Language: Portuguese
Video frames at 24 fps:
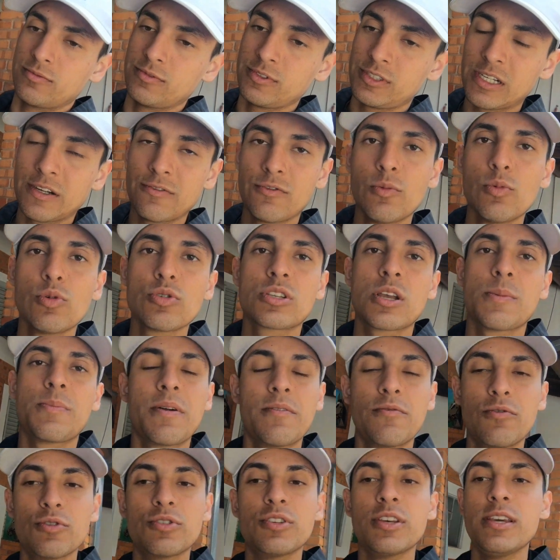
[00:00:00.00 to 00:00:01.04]
Já vou mostrar pra
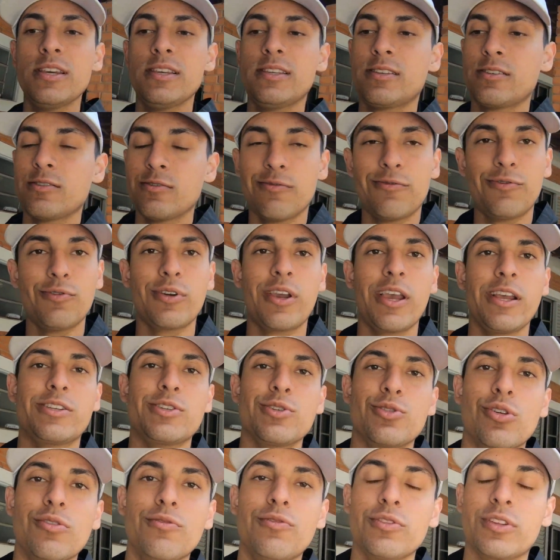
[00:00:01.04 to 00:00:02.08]
vocês foguete
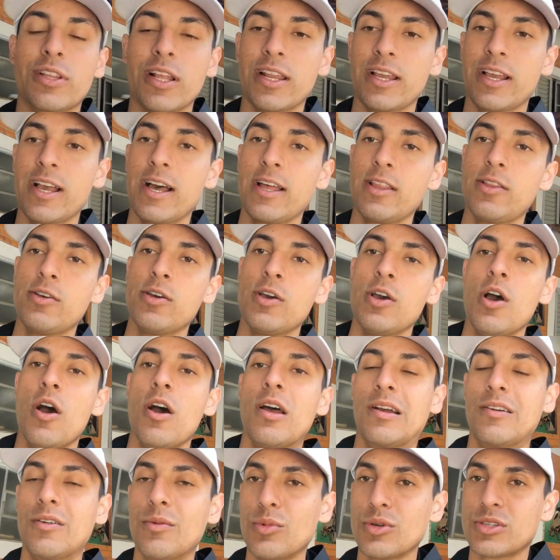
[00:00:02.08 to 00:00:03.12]
novo, tá ligado?
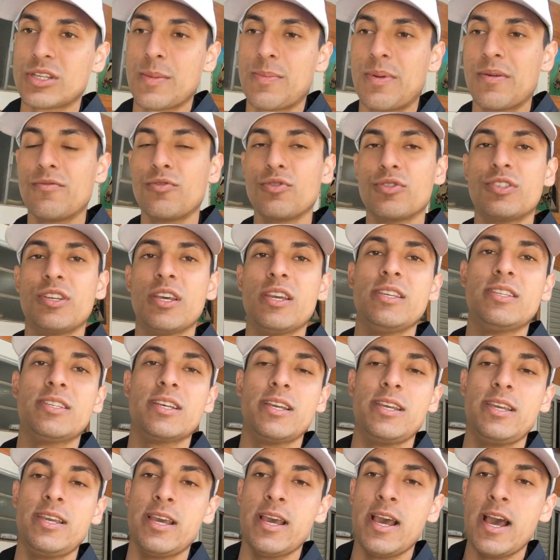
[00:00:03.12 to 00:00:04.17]
Eu vou mostrar pra vocês
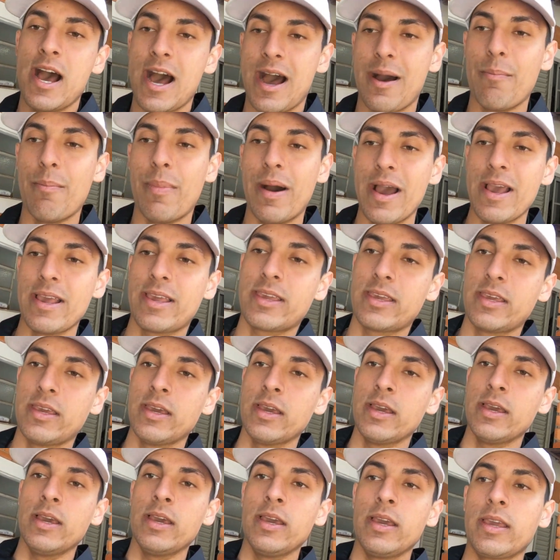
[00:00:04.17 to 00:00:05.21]
aí a bike
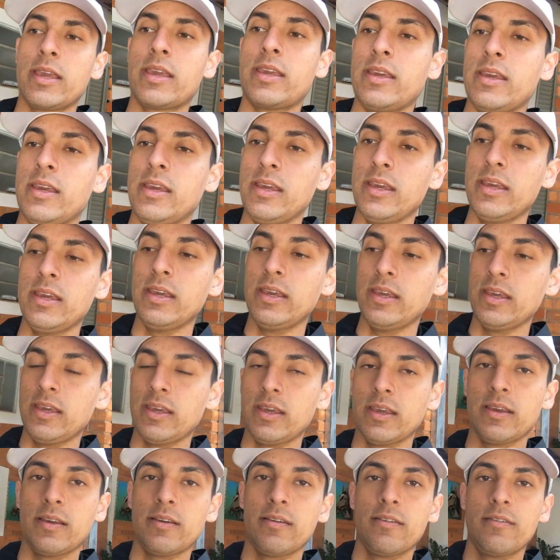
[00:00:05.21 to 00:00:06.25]
que
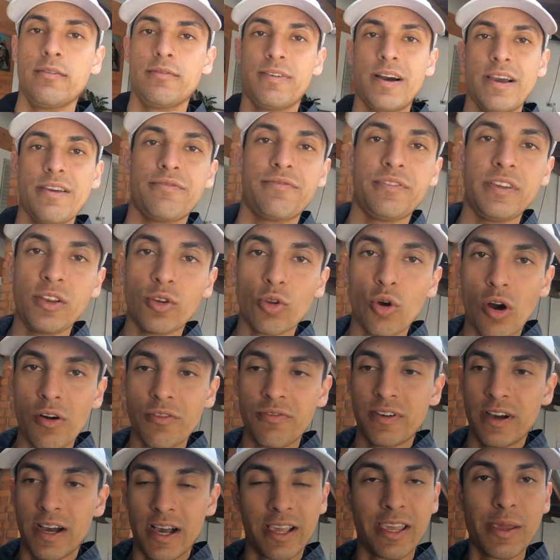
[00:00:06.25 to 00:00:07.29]
vai vir
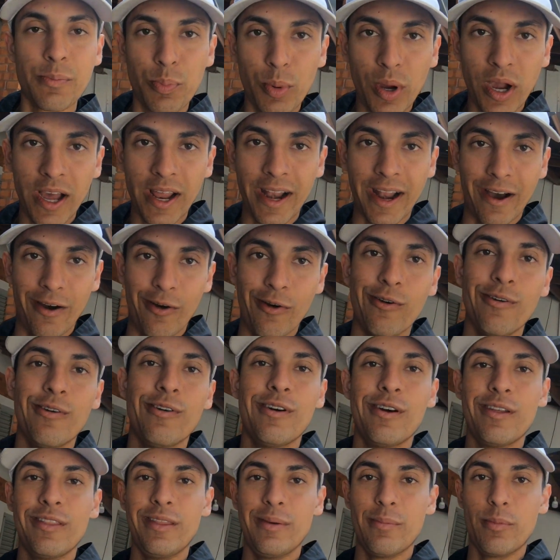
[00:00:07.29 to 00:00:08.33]
nova aqui pro canal.
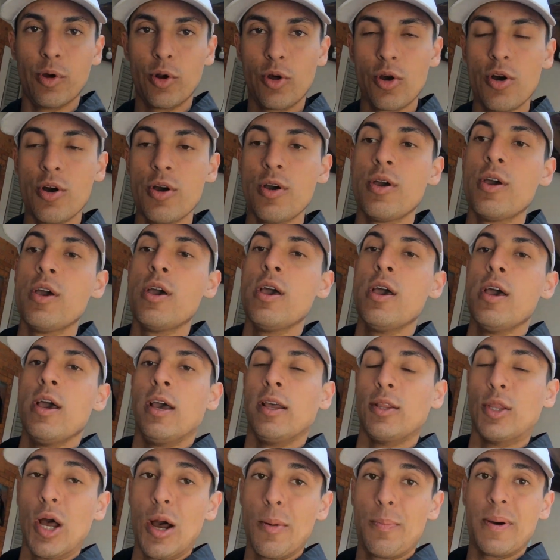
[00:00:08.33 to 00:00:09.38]
Demorou?
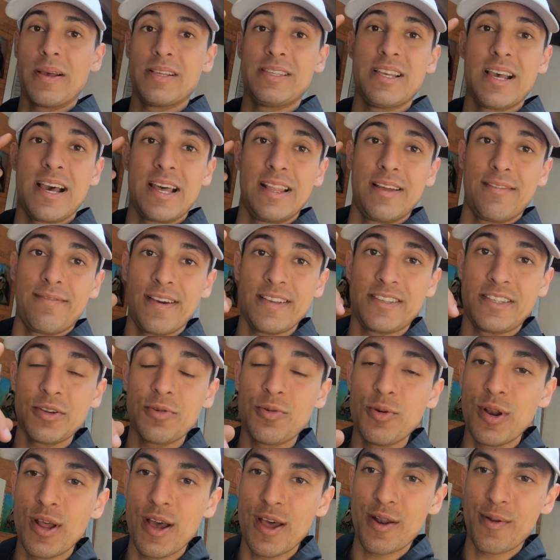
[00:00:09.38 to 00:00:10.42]
Então, rapaziada, vai
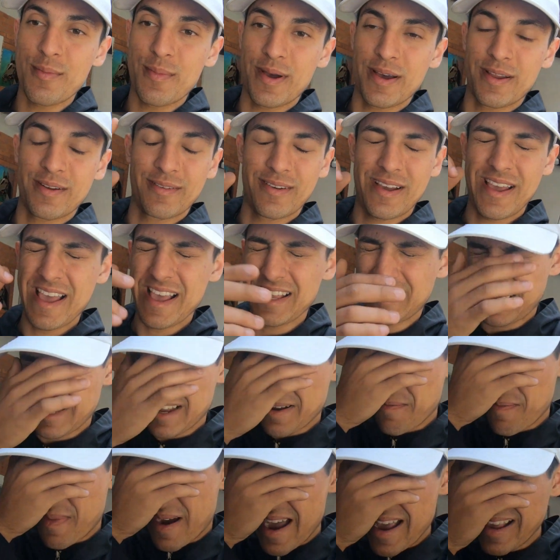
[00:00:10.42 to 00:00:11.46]
segurando, mano. Essa é a
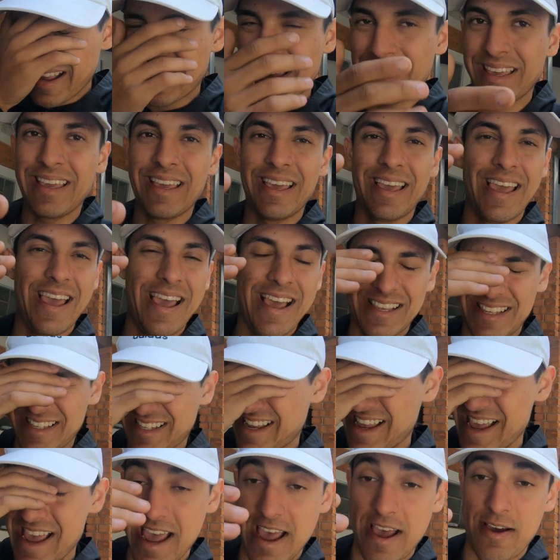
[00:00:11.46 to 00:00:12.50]
bike. Essa
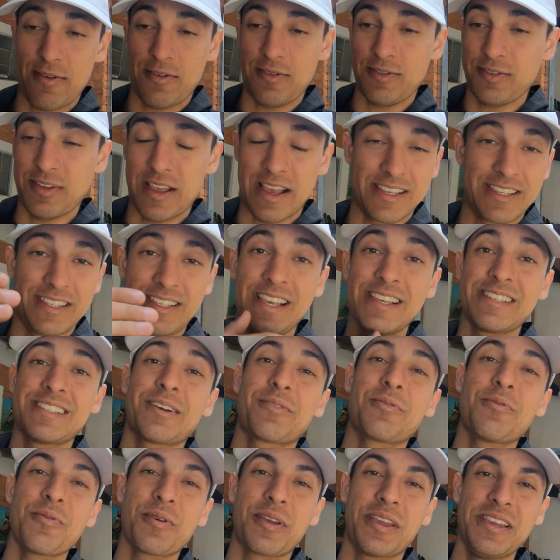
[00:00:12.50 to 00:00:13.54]
é a sexta
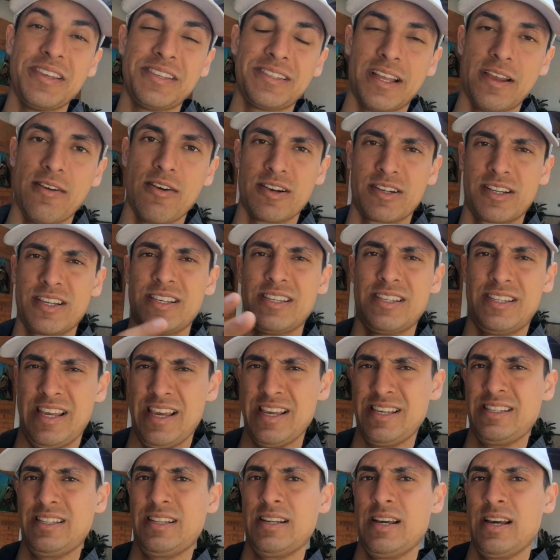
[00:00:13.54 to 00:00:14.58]
conquista, eu acho que
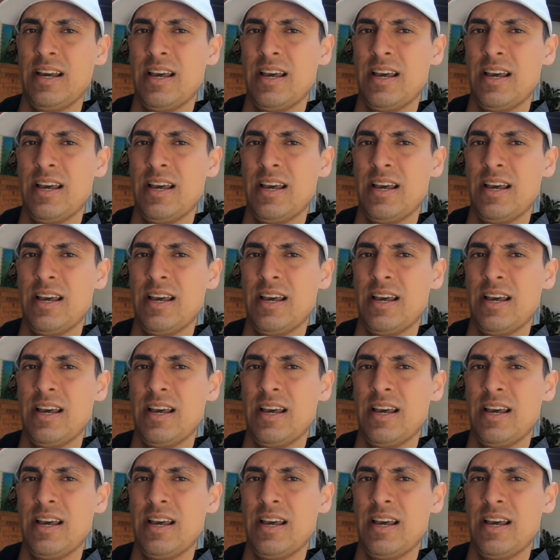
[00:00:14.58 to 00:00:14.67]
sexta.